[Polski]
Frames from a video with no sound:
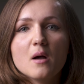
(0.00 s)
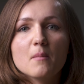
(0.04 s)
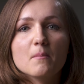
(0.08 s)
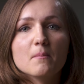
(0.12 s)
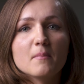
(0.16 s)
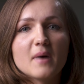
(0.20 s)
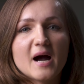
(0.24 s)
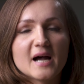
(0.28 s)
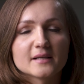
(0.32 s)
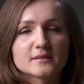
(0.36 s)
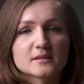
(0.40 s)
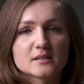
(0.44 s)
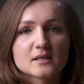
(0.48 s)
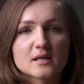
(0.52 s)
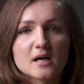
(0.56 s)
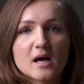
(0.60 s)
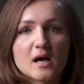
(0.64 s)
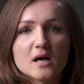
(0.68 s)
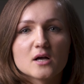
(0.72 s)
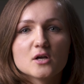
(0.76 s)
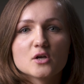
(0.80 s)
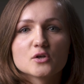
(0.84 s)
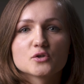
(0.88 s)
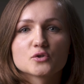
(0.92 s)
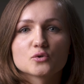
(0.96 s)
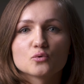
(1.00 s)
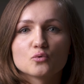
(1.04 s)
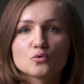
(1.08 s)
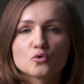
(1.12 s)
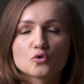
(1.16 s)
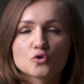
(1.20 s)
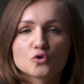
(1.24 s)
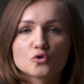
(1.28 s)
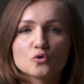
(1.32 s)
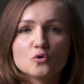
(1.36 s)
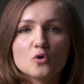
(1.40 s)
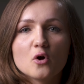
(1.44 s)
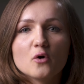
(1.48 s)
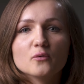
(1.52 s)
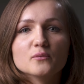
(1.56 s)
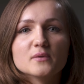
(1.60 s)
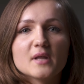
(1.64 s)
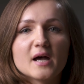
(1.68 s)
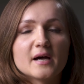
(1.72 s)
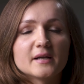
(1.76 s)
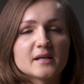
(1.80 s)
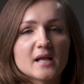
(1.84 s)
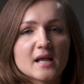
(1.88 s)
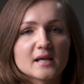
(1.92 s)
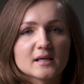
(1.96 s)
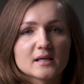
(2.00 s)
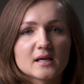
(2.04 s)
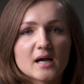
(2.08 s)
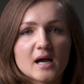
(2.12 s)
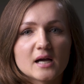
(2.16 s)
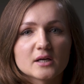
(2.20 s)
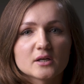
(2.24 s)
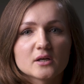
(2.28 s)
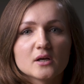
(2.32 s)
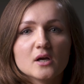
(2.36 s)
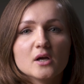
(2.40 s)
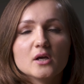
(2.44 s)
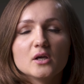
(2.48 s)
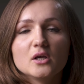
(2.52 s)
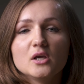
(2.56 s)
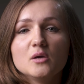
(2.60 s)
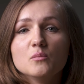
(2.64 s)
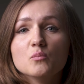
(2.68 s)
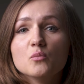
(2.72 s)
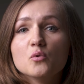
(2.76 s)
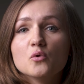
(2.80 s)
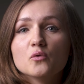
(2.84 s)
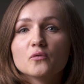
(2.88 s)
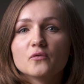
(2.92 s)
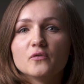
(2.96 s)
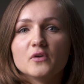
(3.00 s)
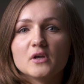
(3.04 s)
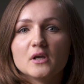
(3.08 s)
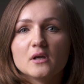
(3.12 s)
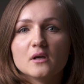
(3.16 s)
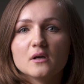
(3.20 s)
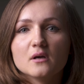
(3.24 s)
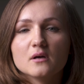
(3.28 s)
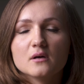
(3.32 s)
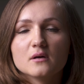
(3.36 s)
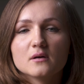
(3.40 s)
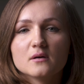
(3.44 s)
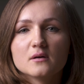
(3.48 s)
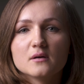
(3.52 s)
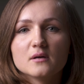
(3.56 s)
matka z Urszulą na rękach i mówi: